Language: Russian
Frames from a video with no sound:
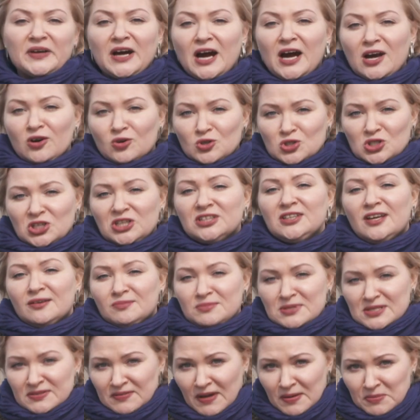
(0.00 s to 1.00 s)
Хороших
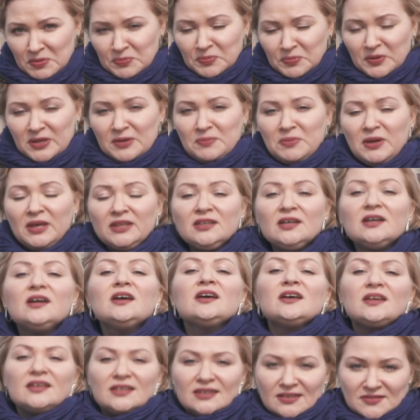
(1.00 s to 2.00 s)
нам с вами перемен
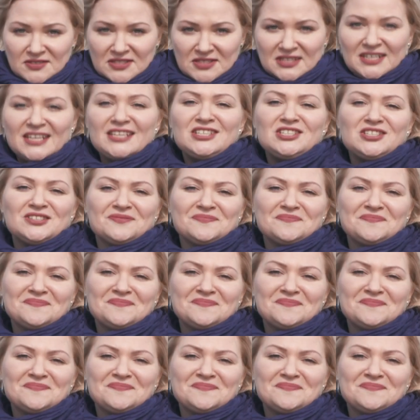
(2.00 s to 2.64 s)
и до встречи!